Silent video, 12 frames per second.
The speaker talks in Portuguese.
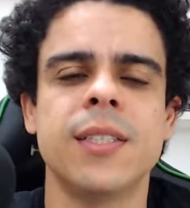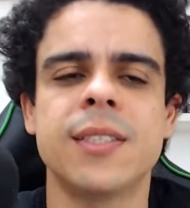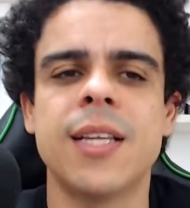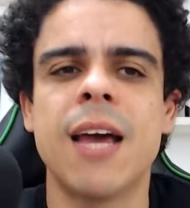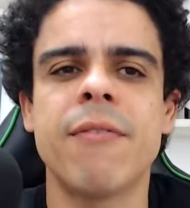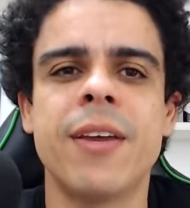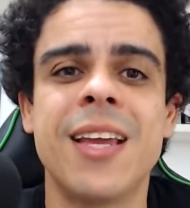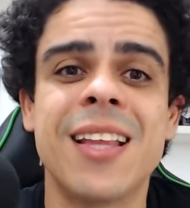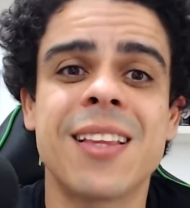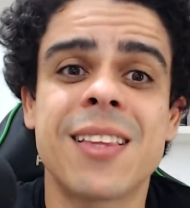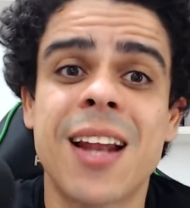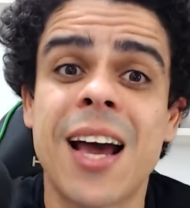devem
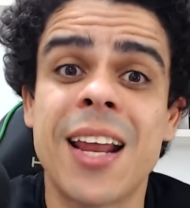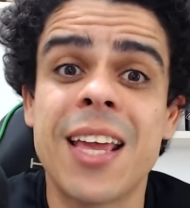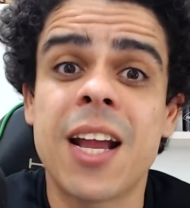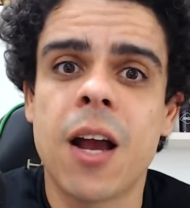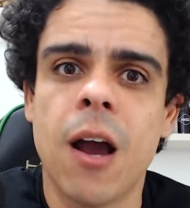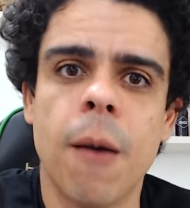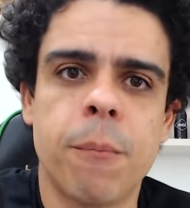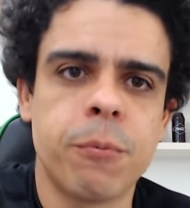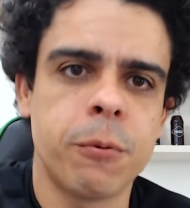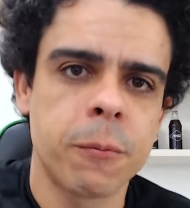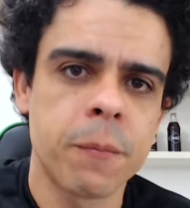entrar em campo?